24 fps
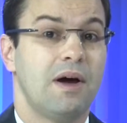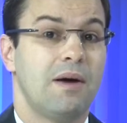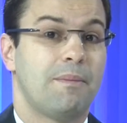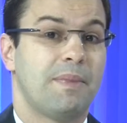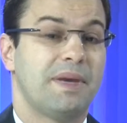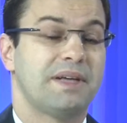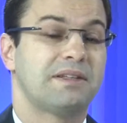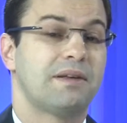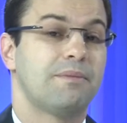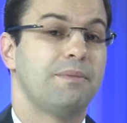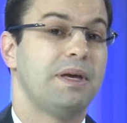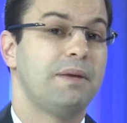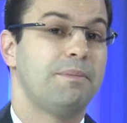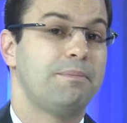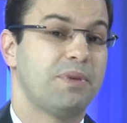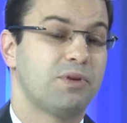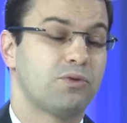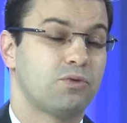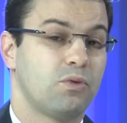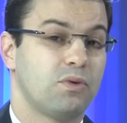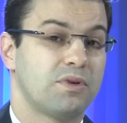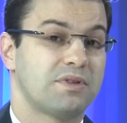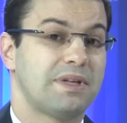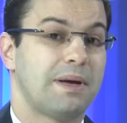mas também
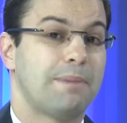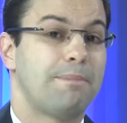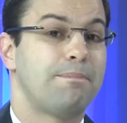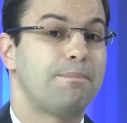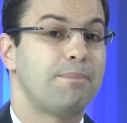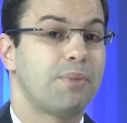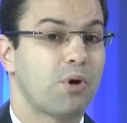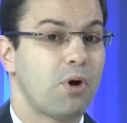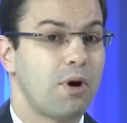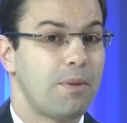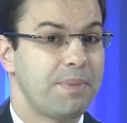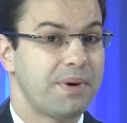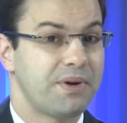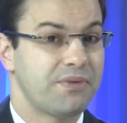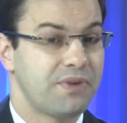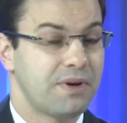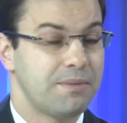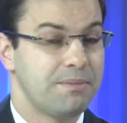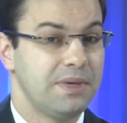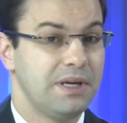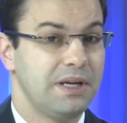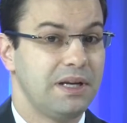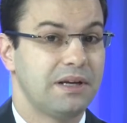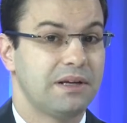pessoas da própria
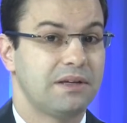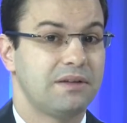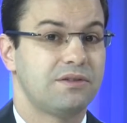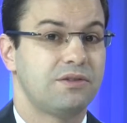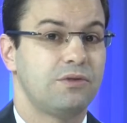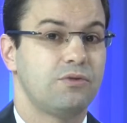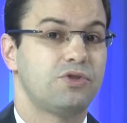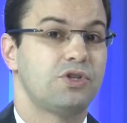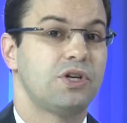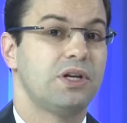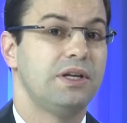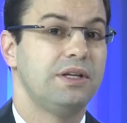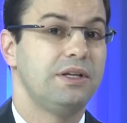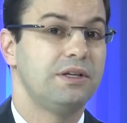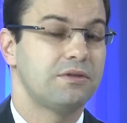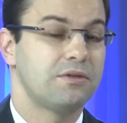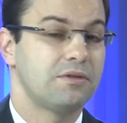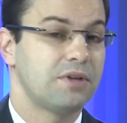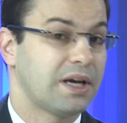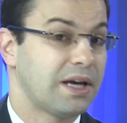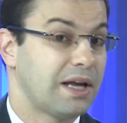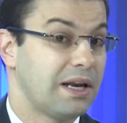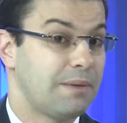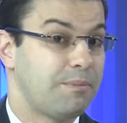família que se utilizam
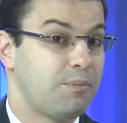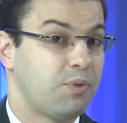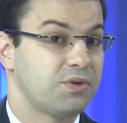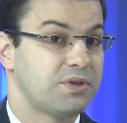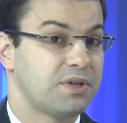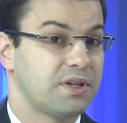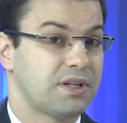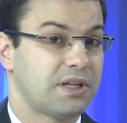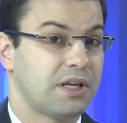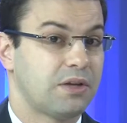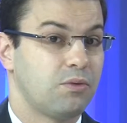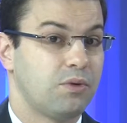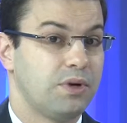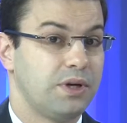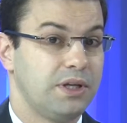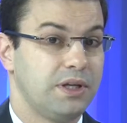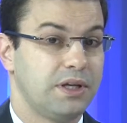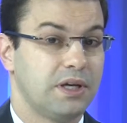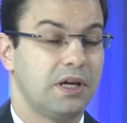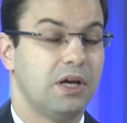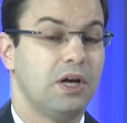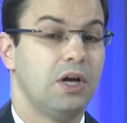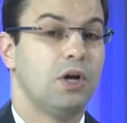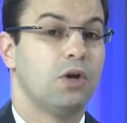daquela
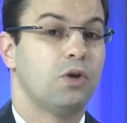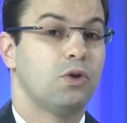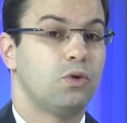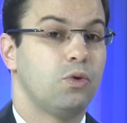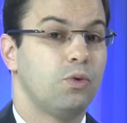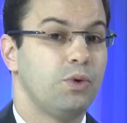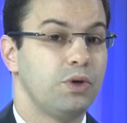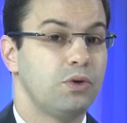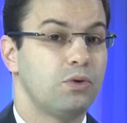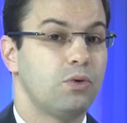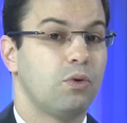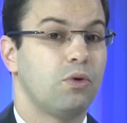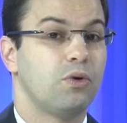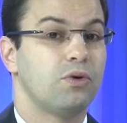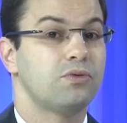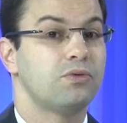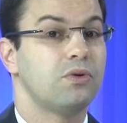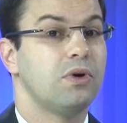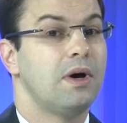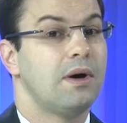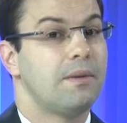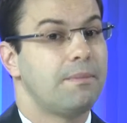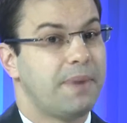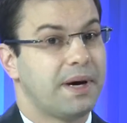aposentadoria do
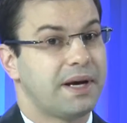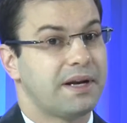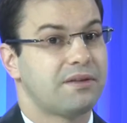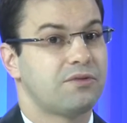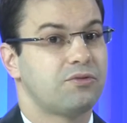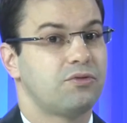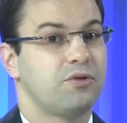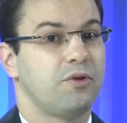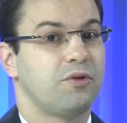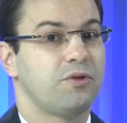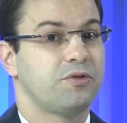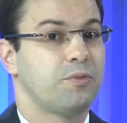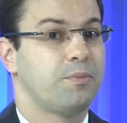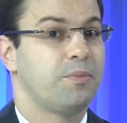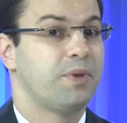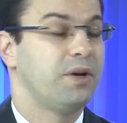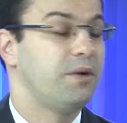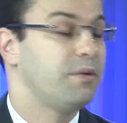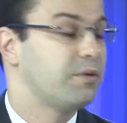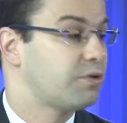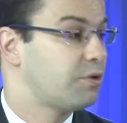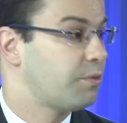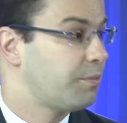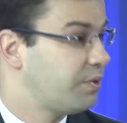idoso para seu,
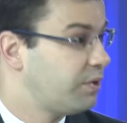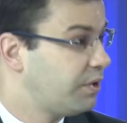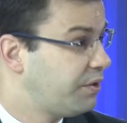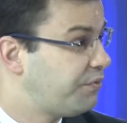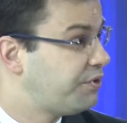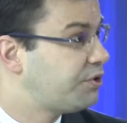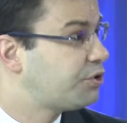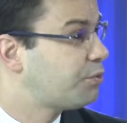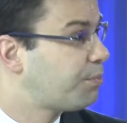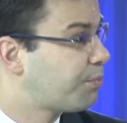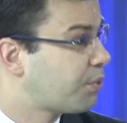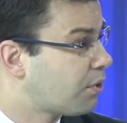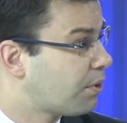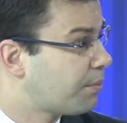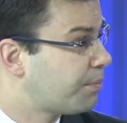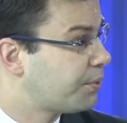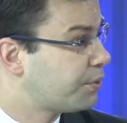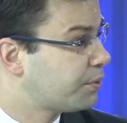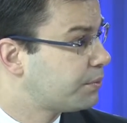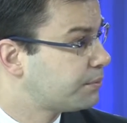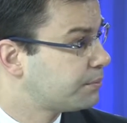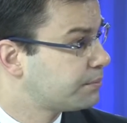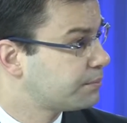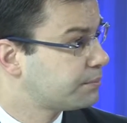seu benefício
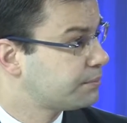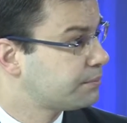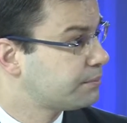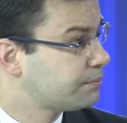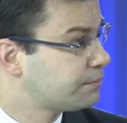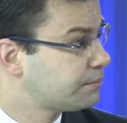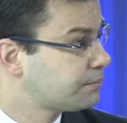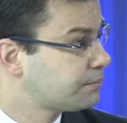próprio. E